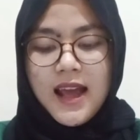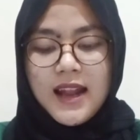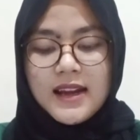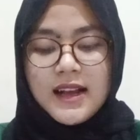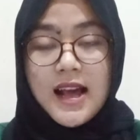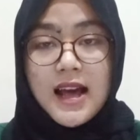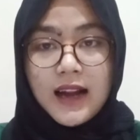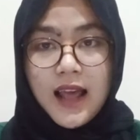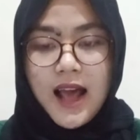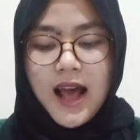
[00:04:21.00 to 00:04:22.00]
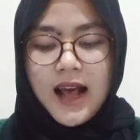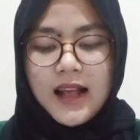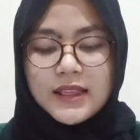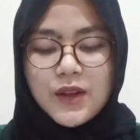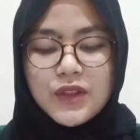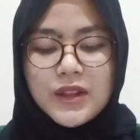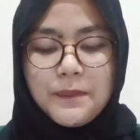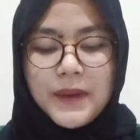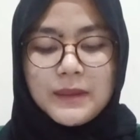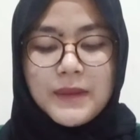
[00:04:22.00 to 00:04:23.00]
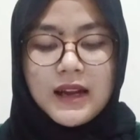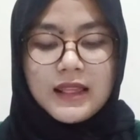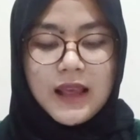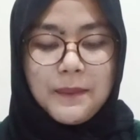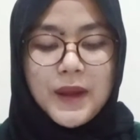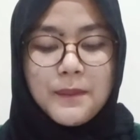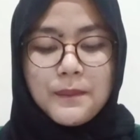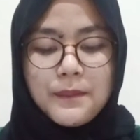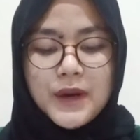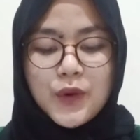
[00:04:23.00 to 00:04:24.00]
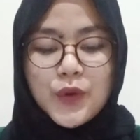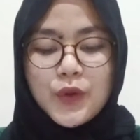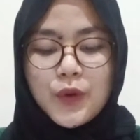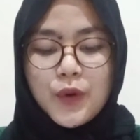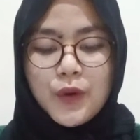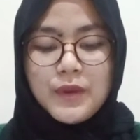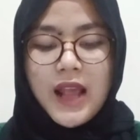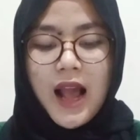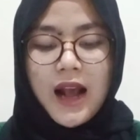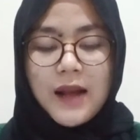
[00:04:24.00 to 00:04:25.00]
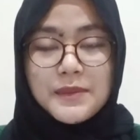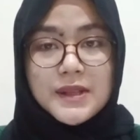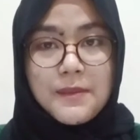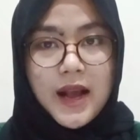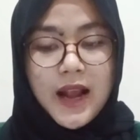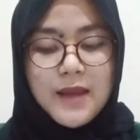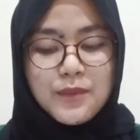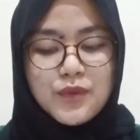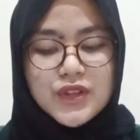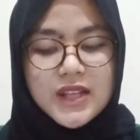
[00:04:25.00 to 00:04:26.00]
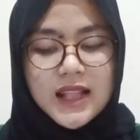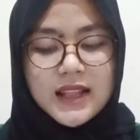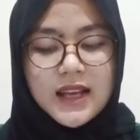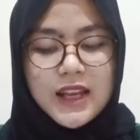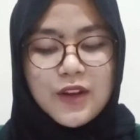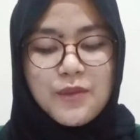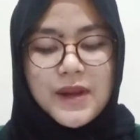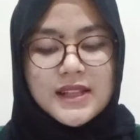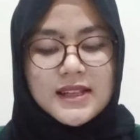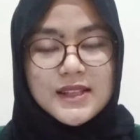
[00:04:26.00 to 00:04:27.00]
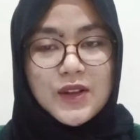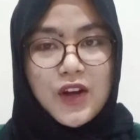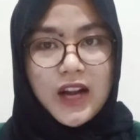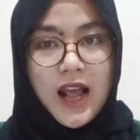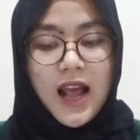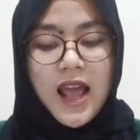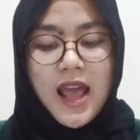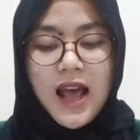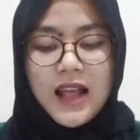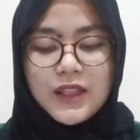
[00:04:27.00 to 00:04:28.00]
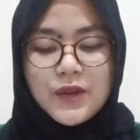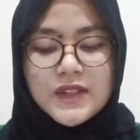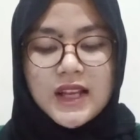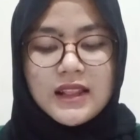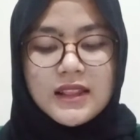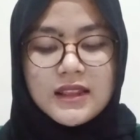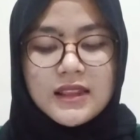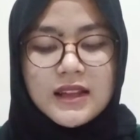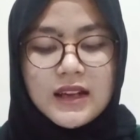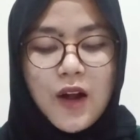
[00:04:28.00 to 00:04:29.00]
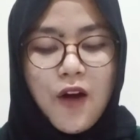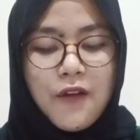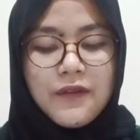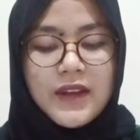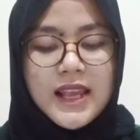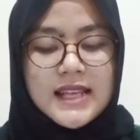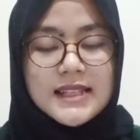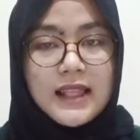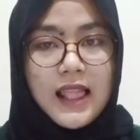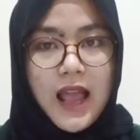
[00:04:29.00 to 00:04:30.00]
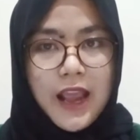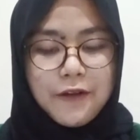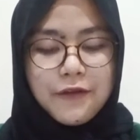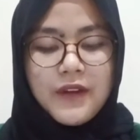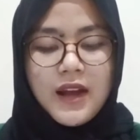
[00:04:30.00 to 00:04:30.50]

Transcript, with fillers: negara atau tempat menetap yang menurut hukum dianggap sebagai pusat kehidupan seseorang atau center of his life.